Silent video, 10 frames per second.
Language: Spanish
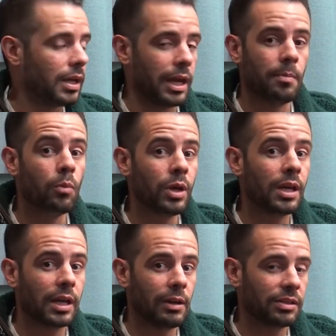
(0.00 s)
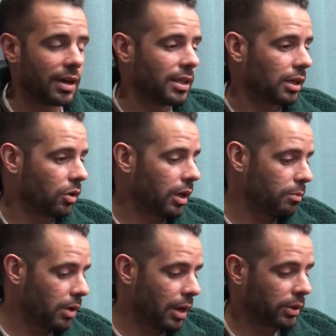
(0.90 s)
Es muy increíble esa banda, creo que es
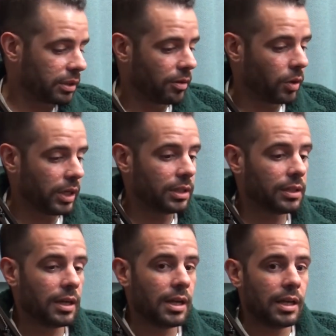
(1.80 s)
una de nuestras favoritas.